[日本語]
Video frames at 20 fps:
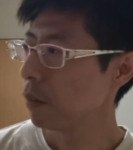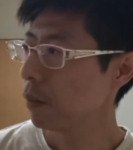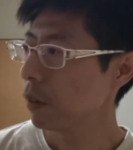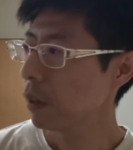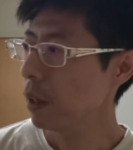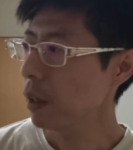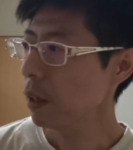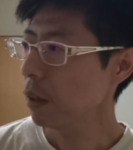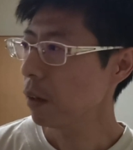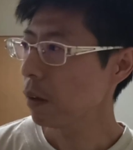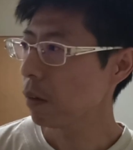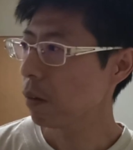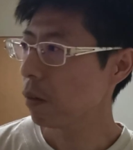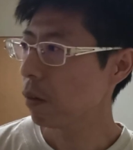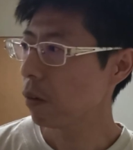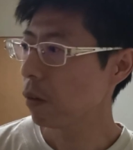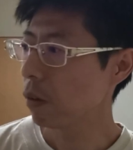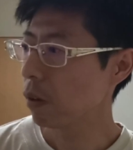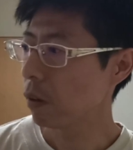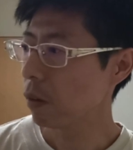結構
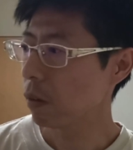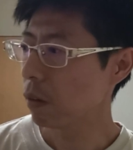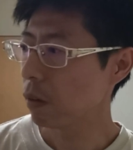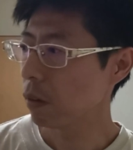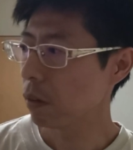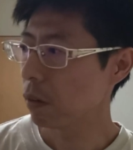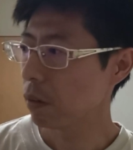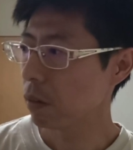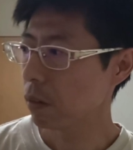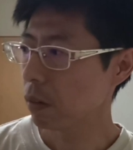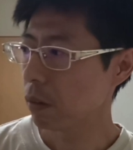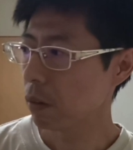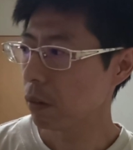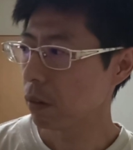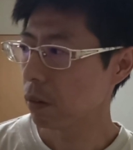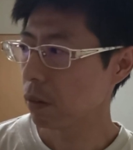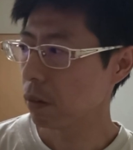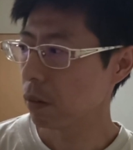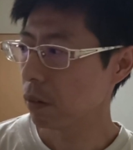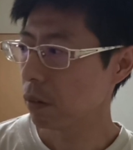
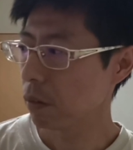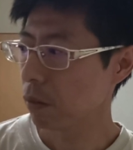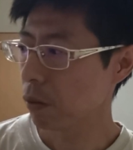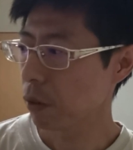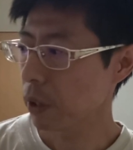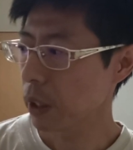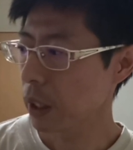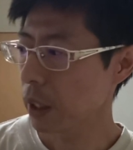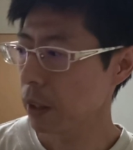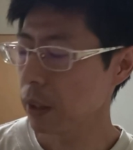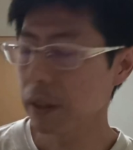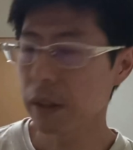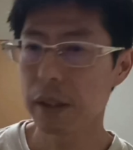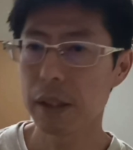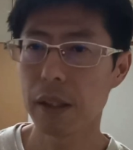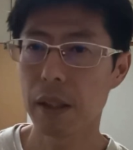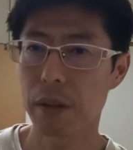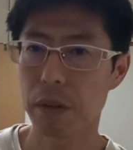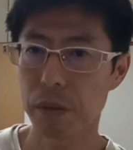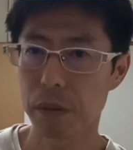これやりすぎ
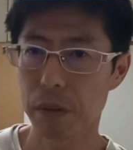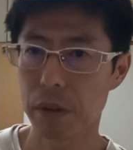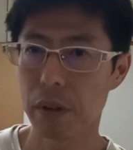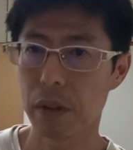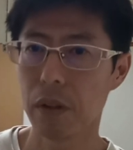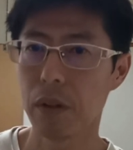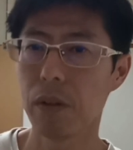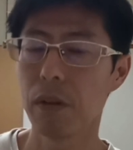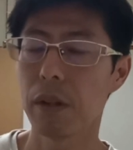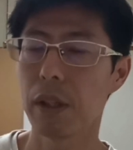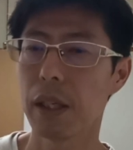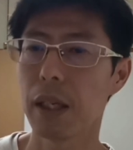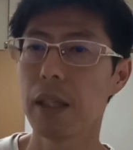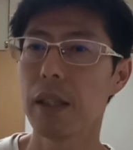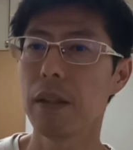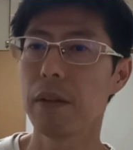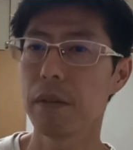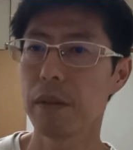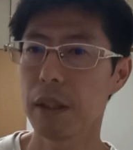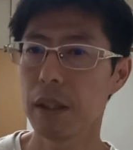だろうっていうような内
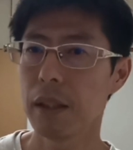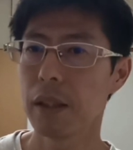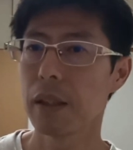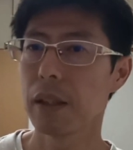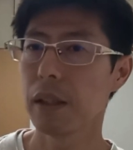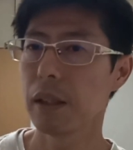容で、